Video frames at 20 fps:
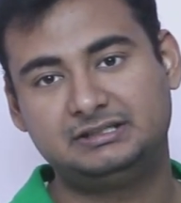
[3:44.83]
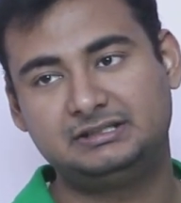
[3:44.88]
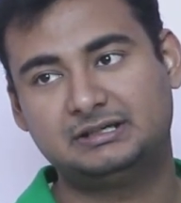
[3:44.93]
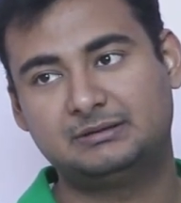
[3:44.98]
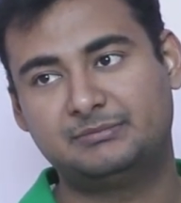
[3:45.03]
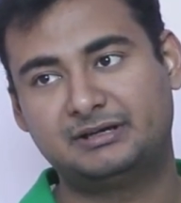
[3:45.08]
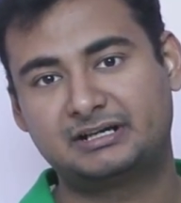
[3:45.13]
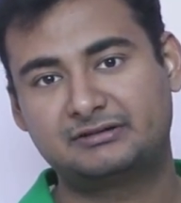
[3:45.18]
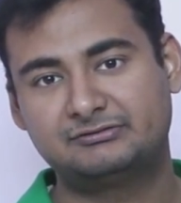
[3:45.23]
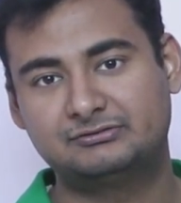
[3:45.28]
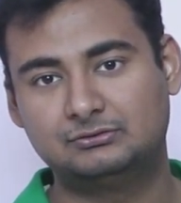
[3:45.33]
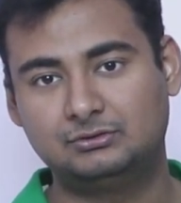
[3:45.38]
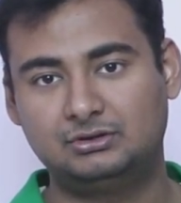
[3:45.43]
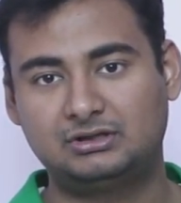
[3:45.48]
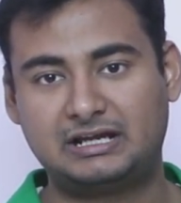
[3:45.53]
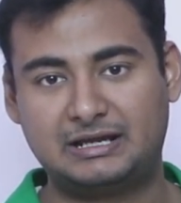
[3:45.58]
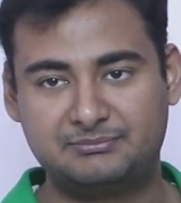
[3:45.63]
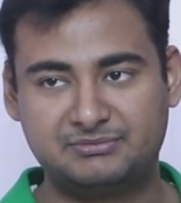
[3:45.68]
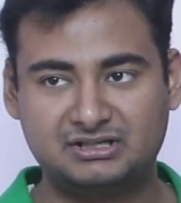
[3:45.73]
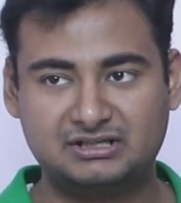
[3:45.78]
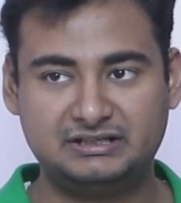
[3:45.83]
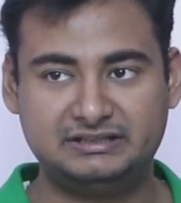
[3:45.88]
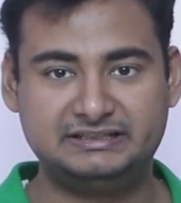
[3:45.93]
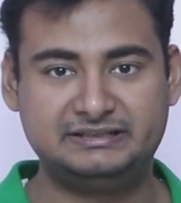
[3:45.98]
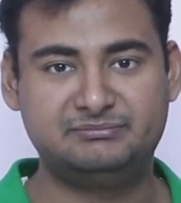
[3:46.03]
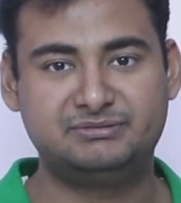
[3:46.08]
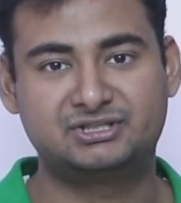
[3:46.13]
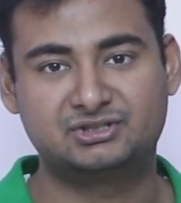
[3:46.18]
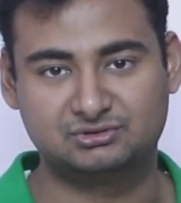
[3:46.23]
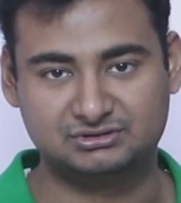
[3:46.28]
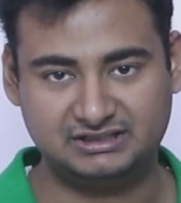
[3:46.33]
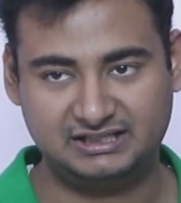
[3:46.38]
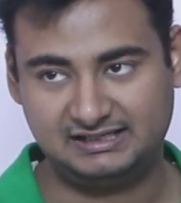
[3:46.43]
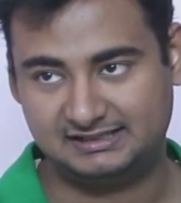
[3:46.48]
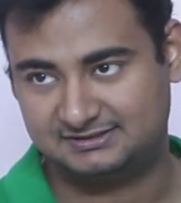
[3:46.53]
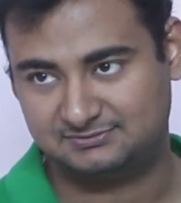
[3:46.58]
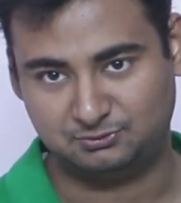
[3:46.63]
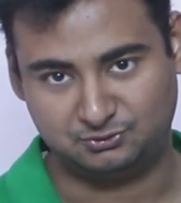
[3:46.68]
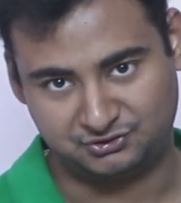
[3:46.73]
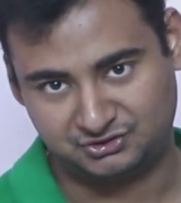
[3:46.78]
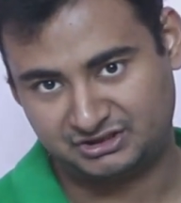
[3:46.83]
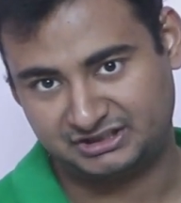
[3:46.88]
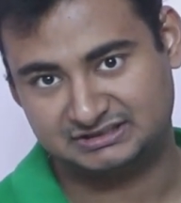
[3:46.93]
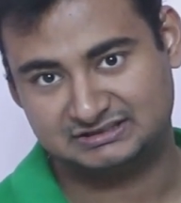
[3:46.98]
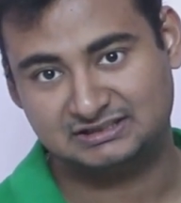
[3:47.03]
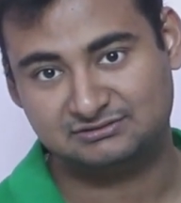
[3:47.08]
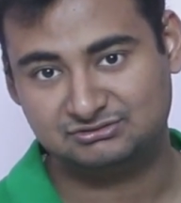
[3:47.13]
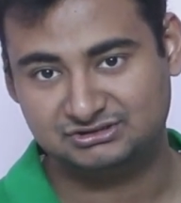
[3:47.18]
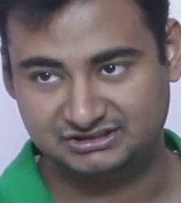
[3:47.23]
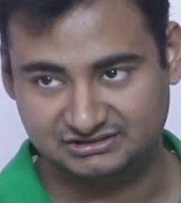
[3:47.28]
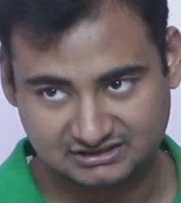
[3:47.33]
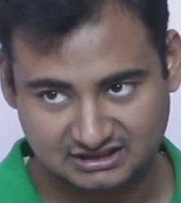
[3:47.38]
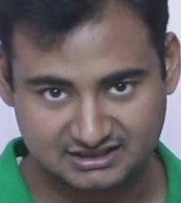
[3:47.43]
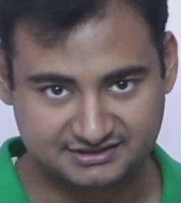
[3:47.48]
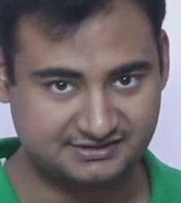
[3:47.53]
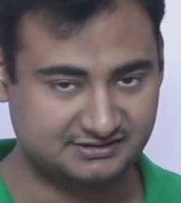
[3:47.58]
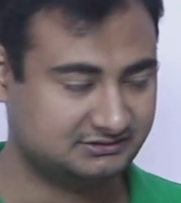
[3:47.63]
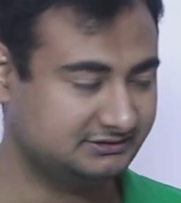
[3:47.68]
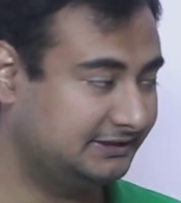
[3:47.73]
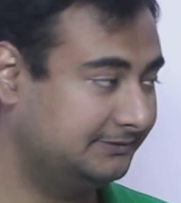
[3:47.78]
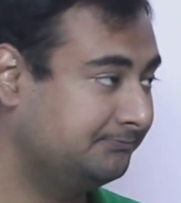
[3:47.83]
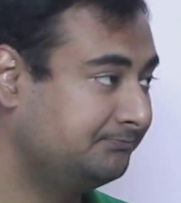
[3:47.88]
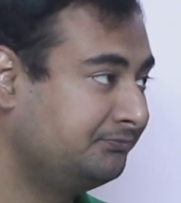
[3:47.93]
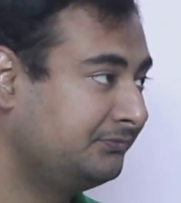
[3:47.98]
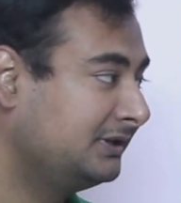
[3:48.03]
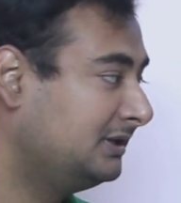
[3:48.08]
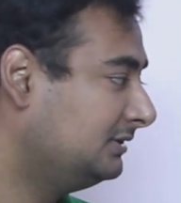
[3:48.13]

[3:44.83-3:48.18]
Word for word: कि हमारा फोटो कैमरा का लिमिट होता है एक्सपोजर कितना वो दिखा सकता है